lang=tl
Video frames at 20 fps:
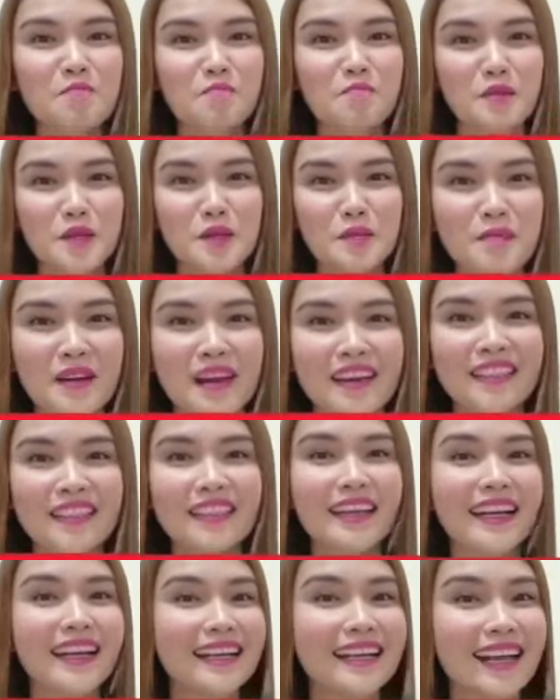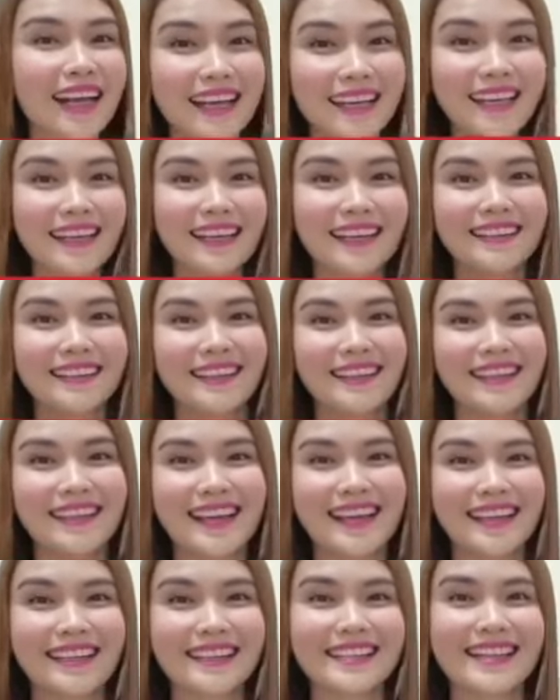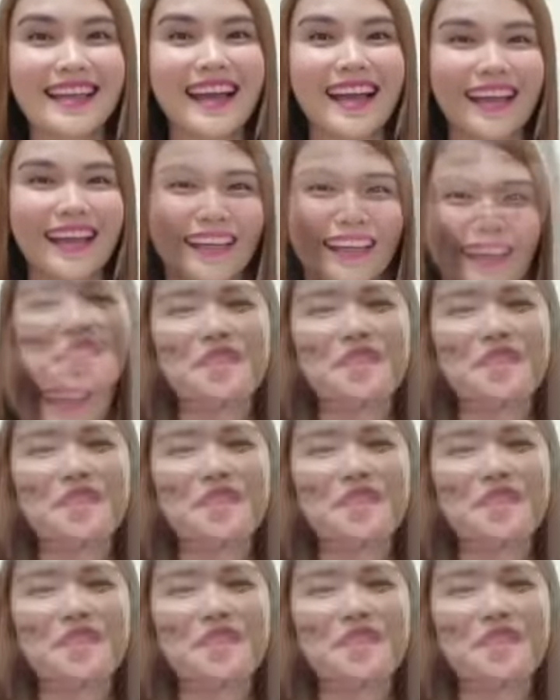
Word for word: per month kagaya ng nangyari sa akin.